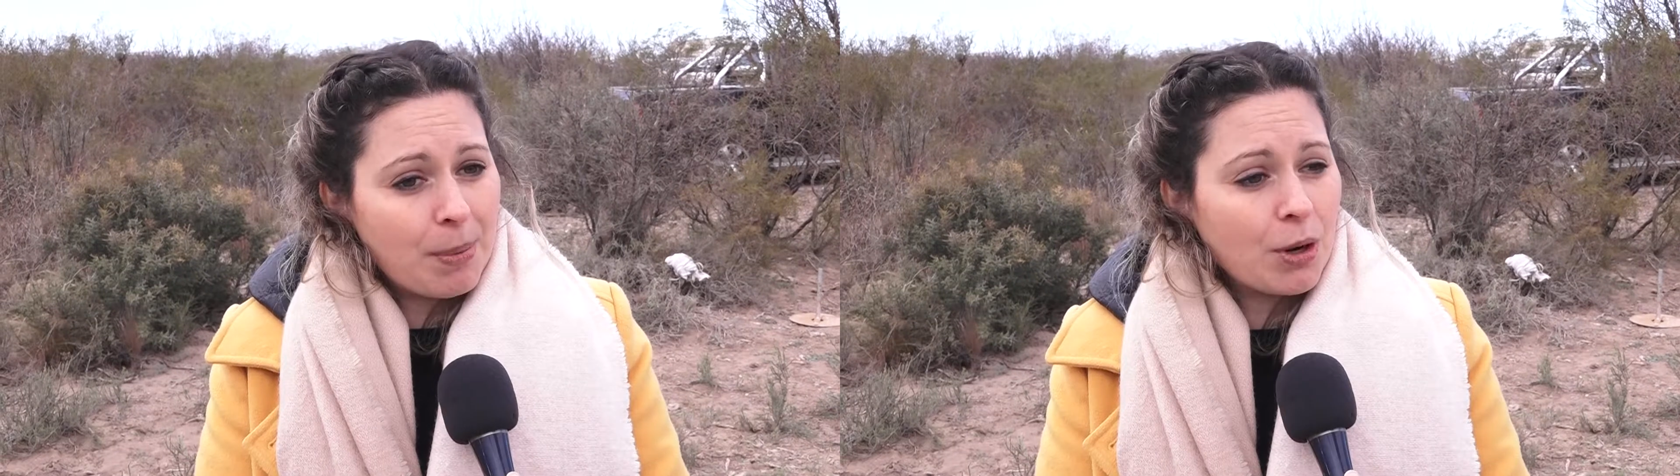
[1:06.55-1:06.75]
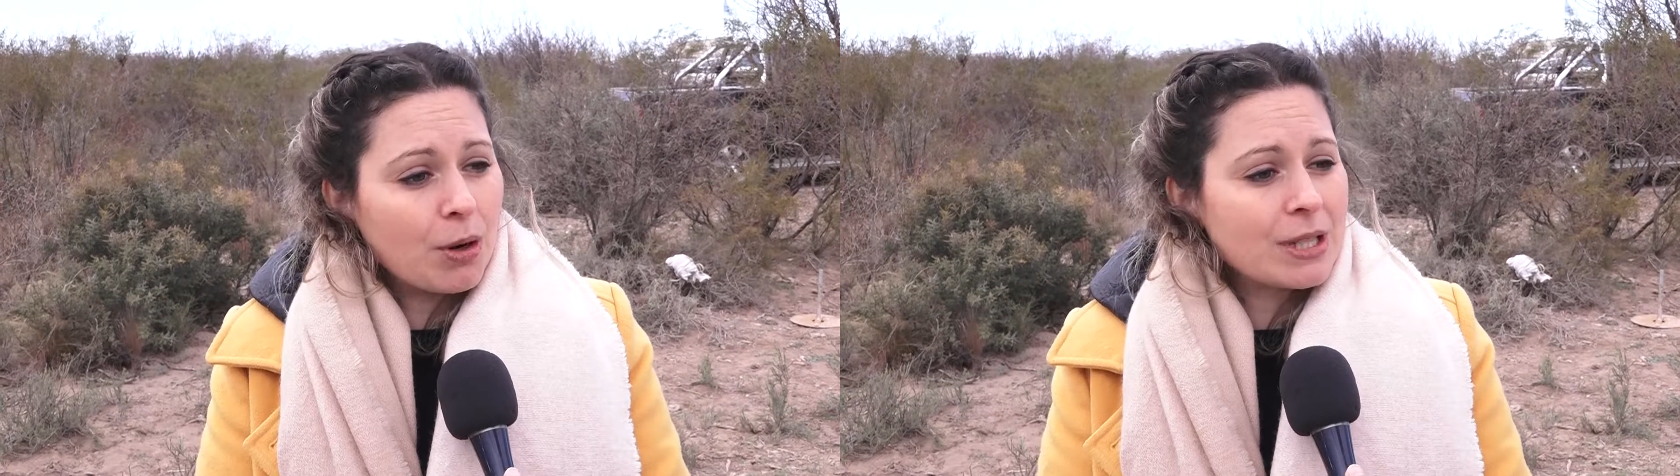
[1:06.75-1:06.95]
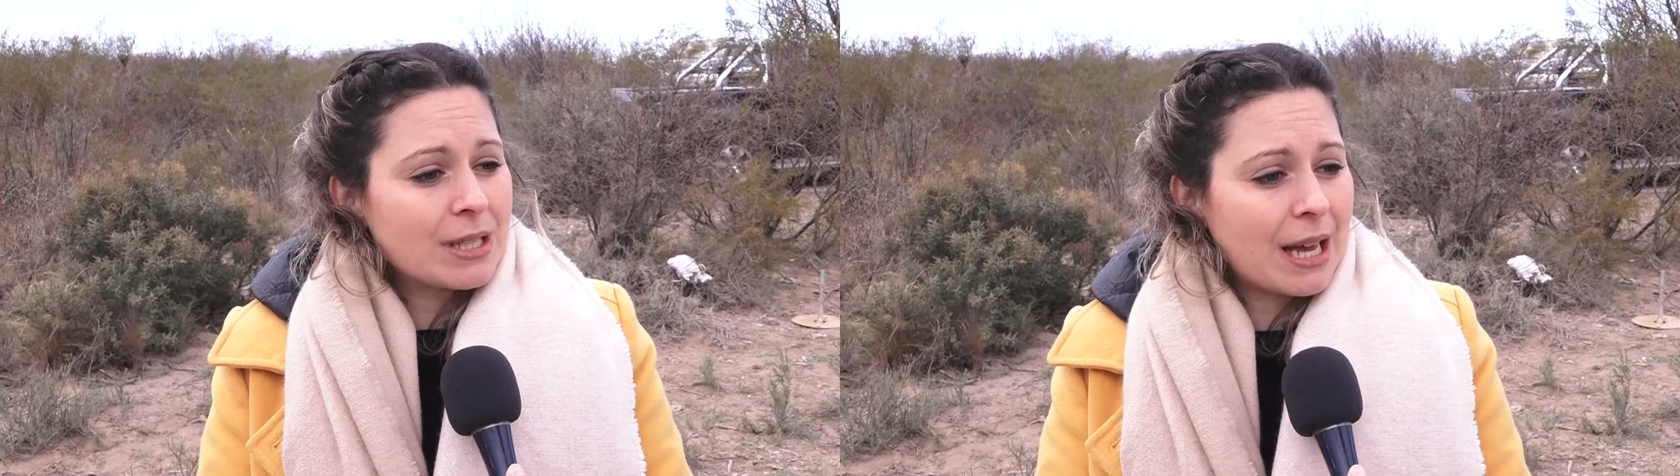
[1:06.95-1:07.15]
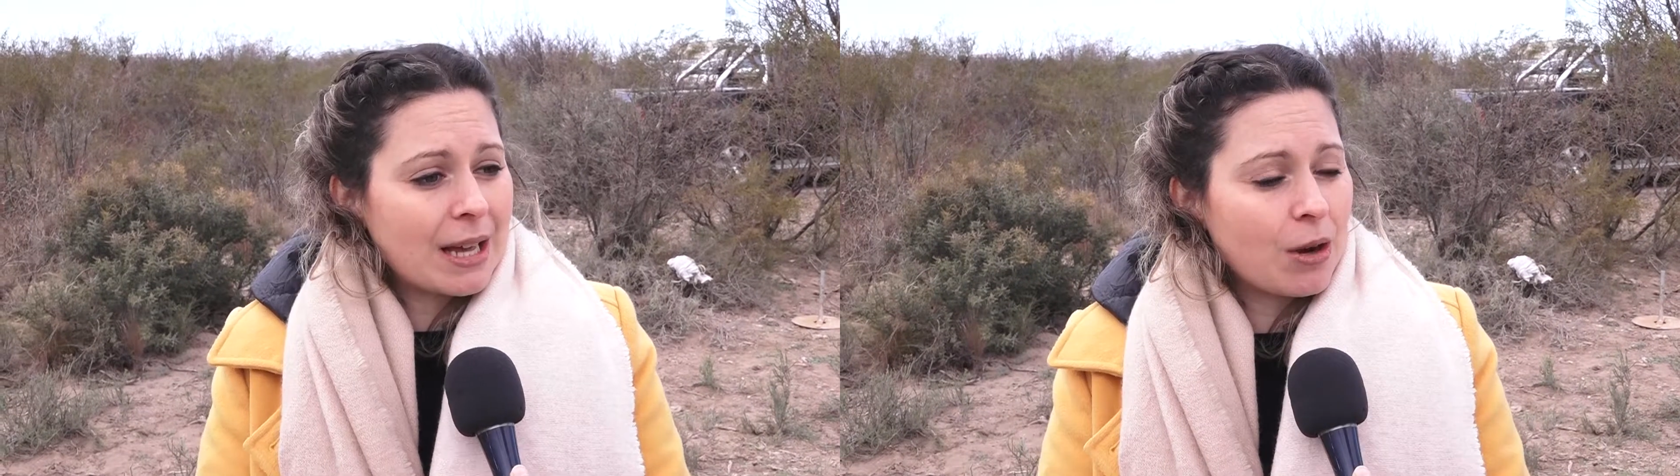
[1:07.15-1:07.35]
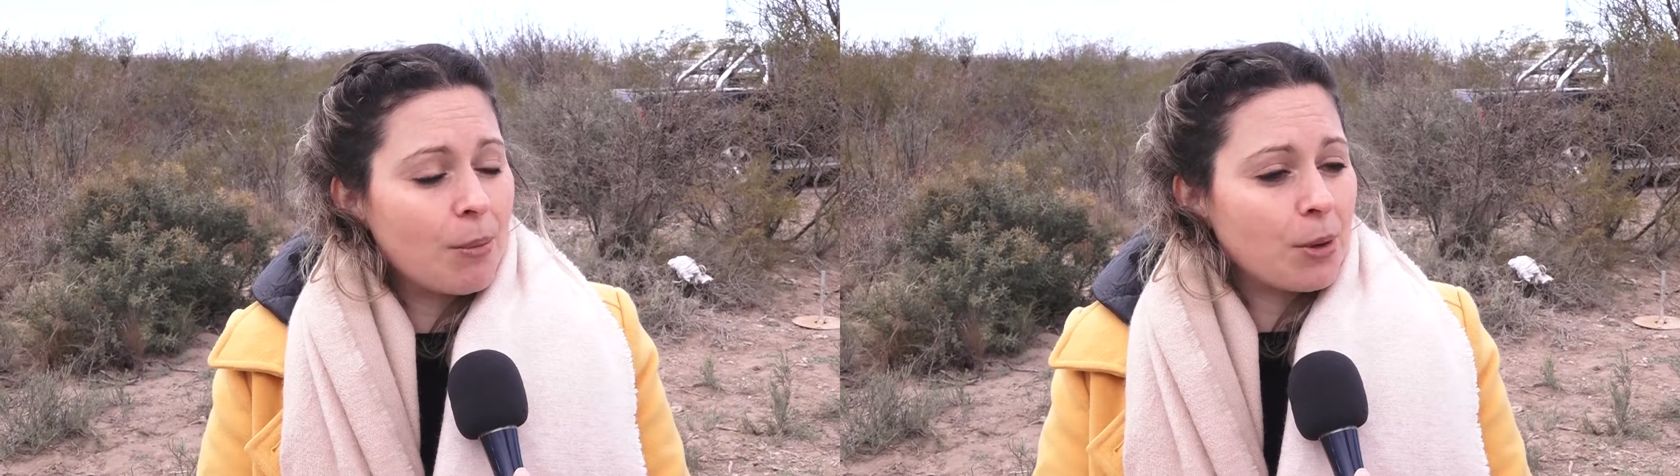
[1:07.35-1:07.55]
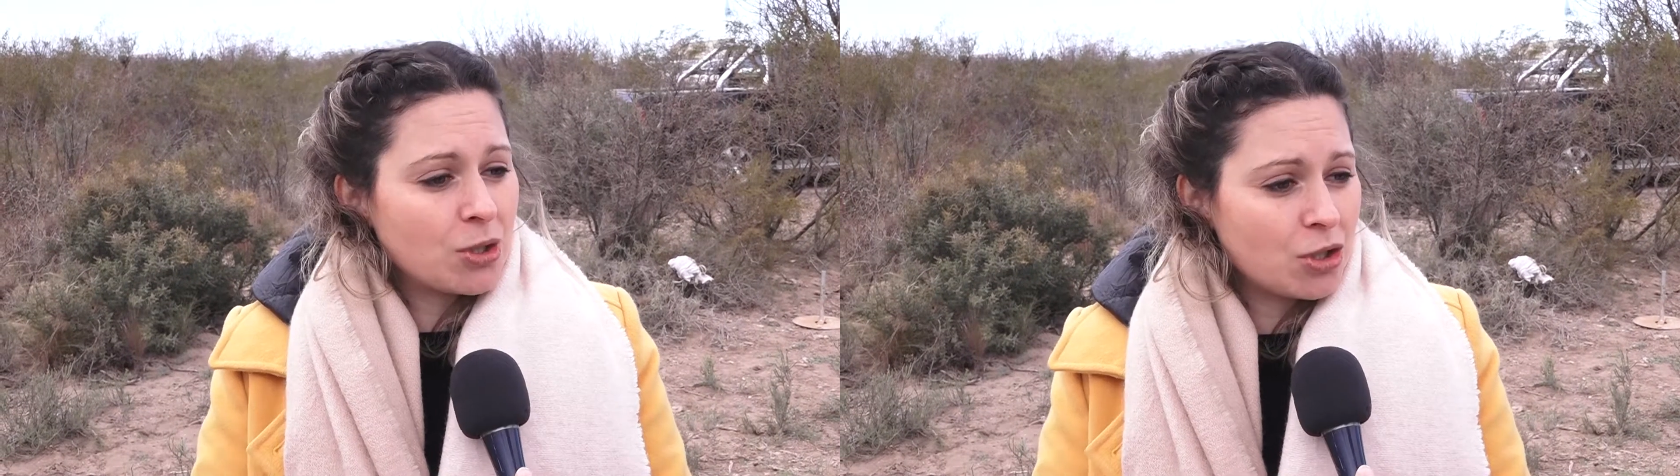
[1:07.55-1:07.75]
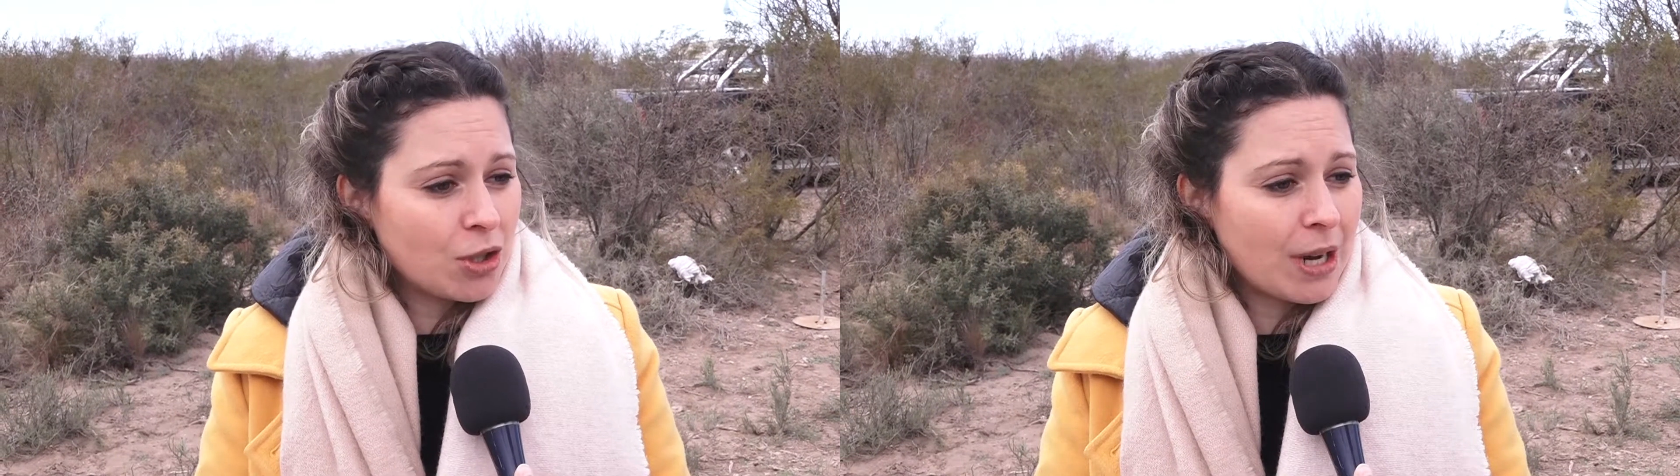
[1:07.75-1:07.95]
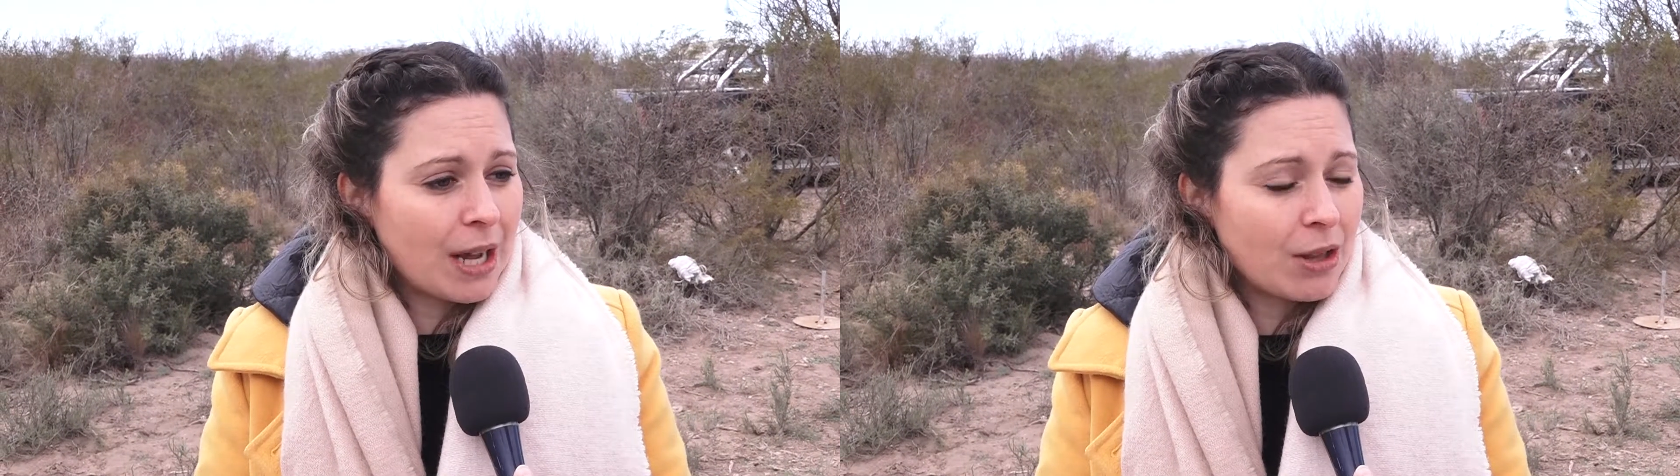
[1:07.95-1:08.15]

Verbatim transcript: pero esa composición ha